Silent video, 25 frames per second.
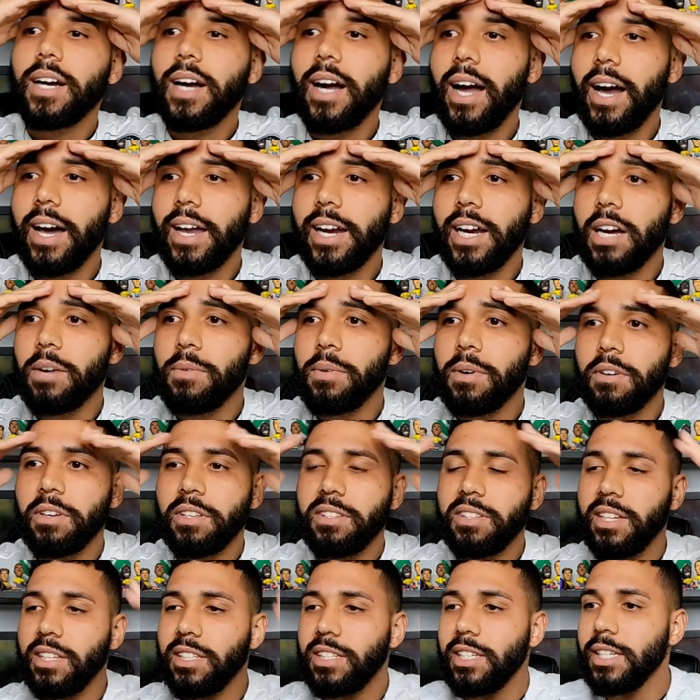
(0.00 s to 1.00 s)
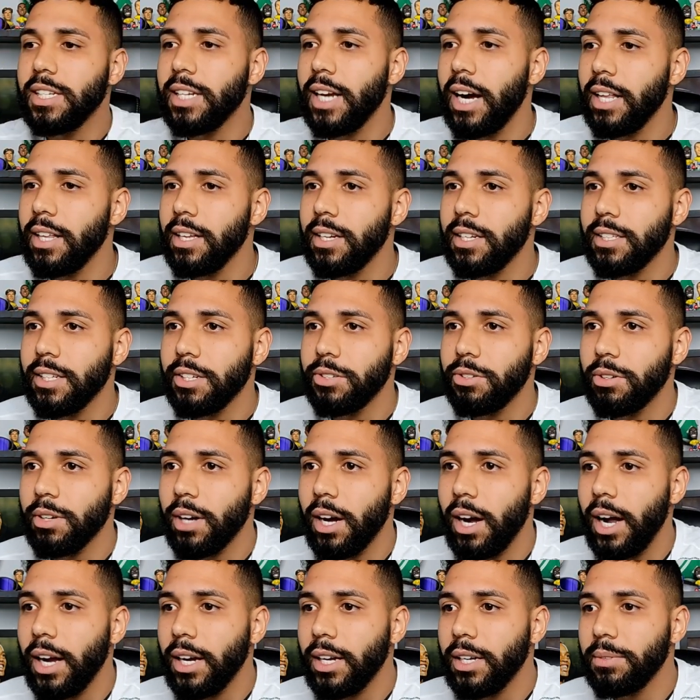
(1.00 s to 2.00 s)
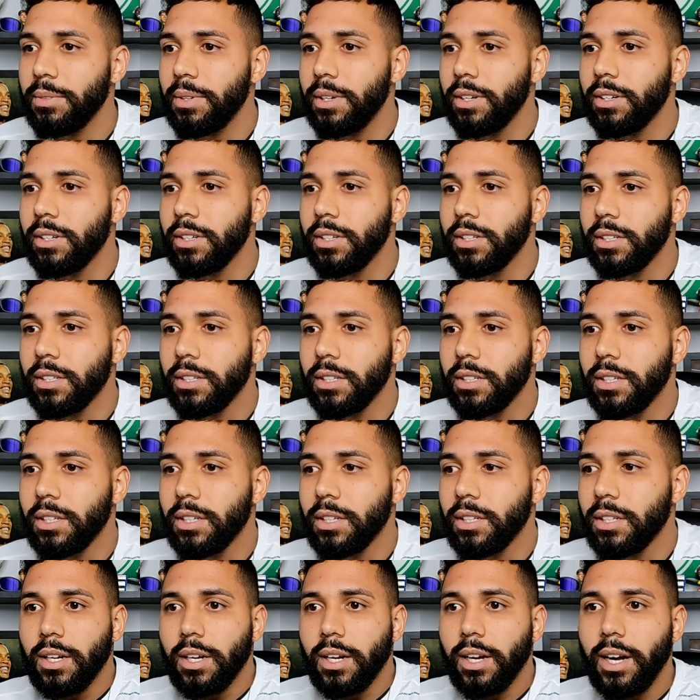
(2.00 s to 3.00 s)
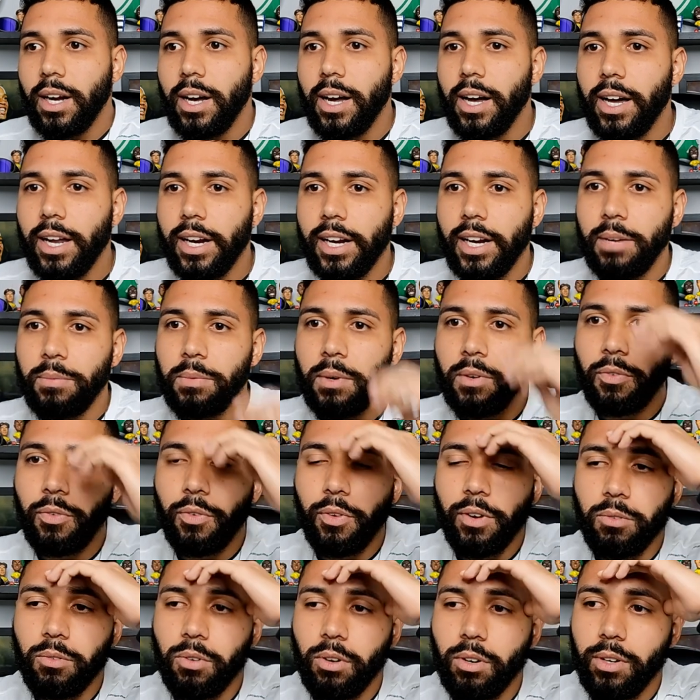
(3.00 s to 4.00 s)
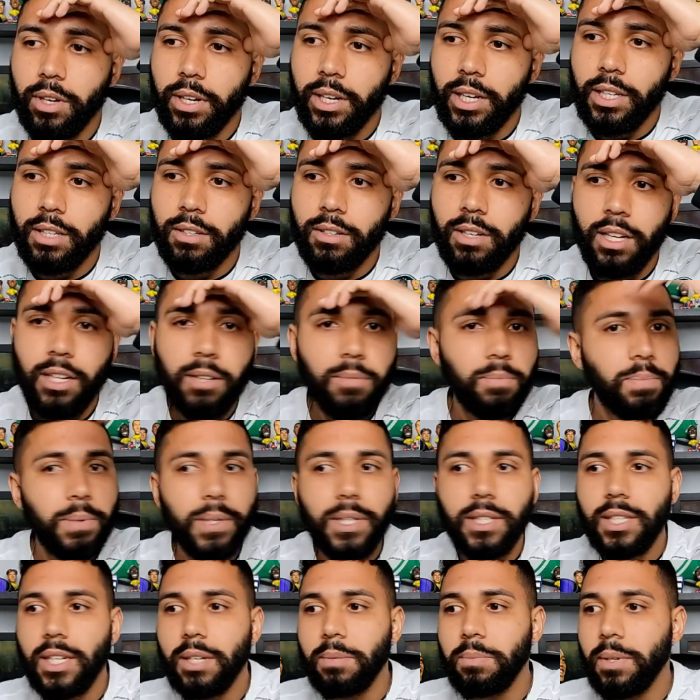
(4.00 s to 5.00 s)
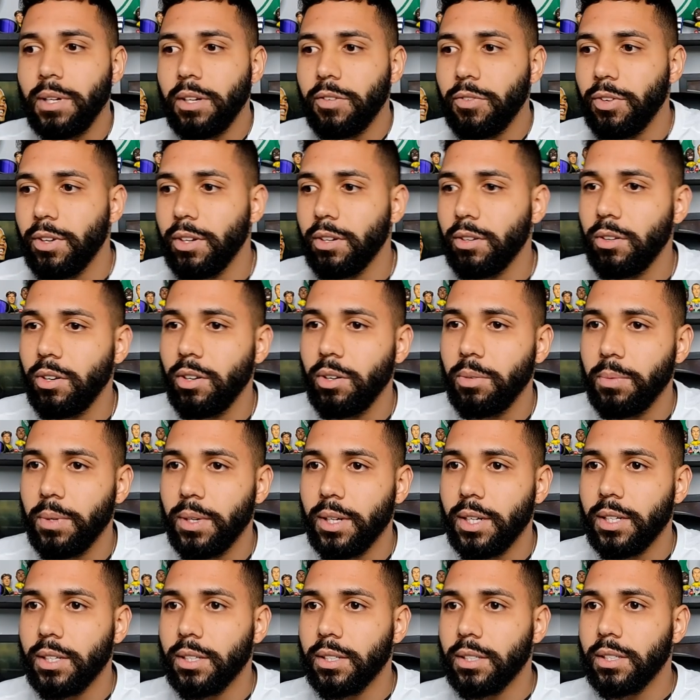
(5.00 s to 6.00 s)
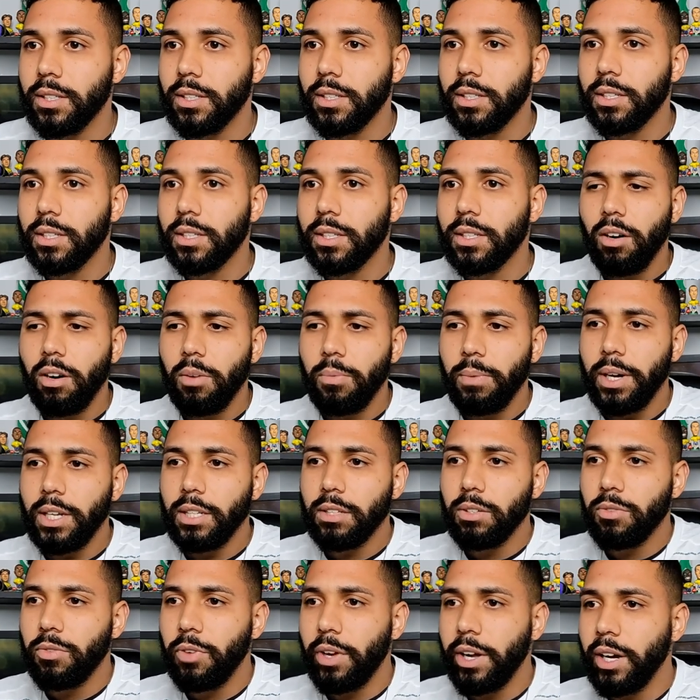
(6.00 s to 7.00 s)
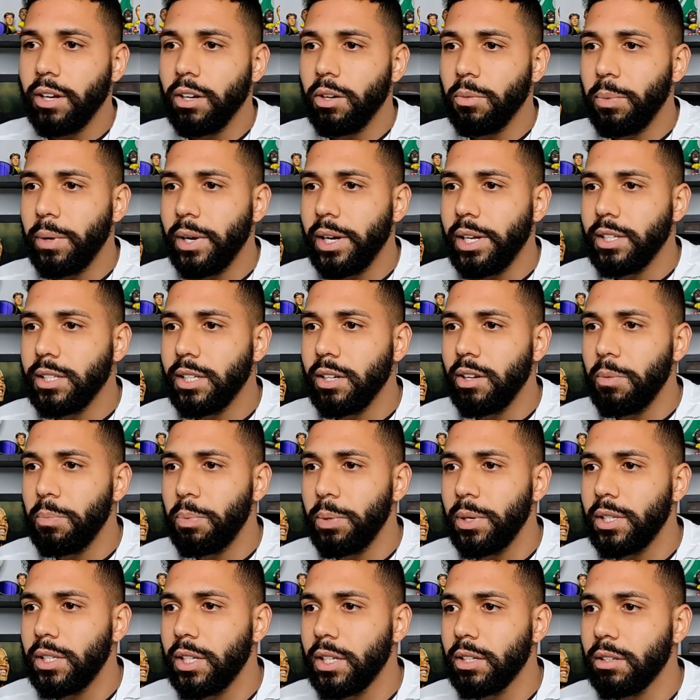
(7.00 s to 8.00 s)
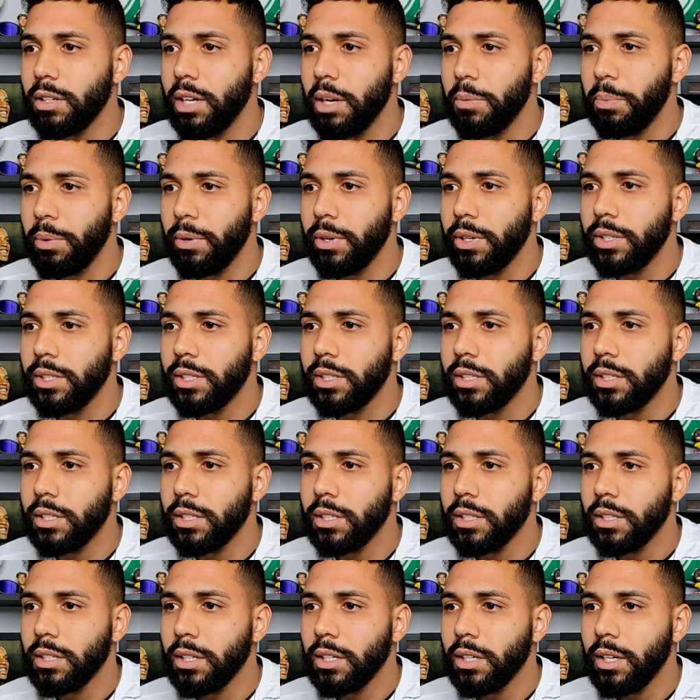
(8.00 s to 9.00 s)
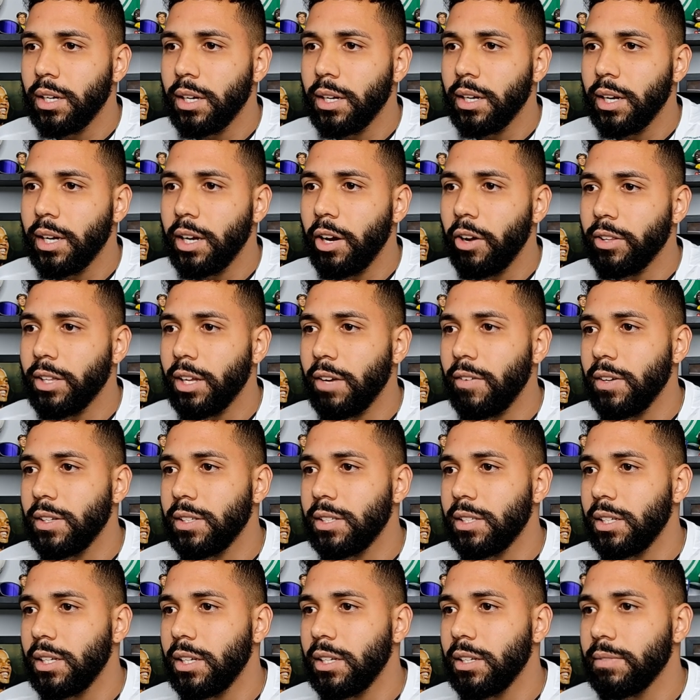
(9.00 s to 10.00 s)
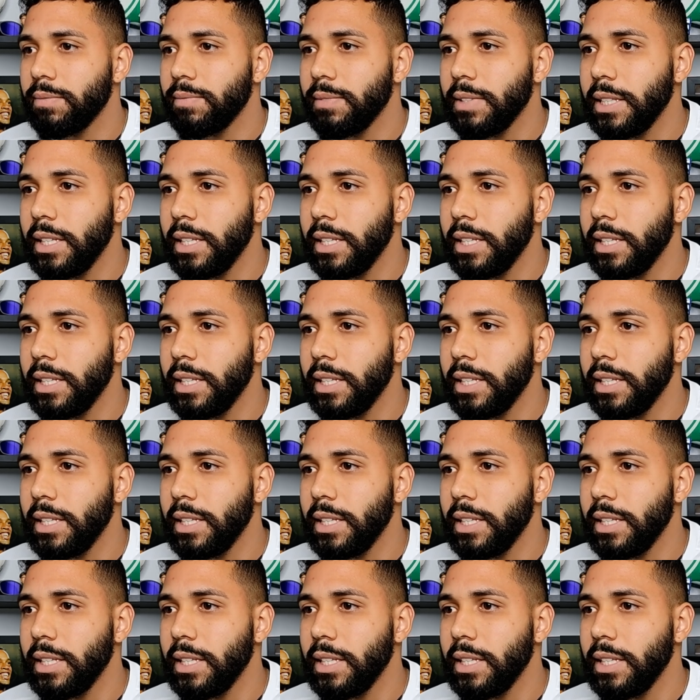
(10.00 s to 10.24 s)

Caramba, eu não entendi nada nessa jogada, meu. Caramba, foi gol ainda, eu nem percebi que foi gol, mano. Bom, mas o Veiga não pareceu impedido depois. Não, tava assim.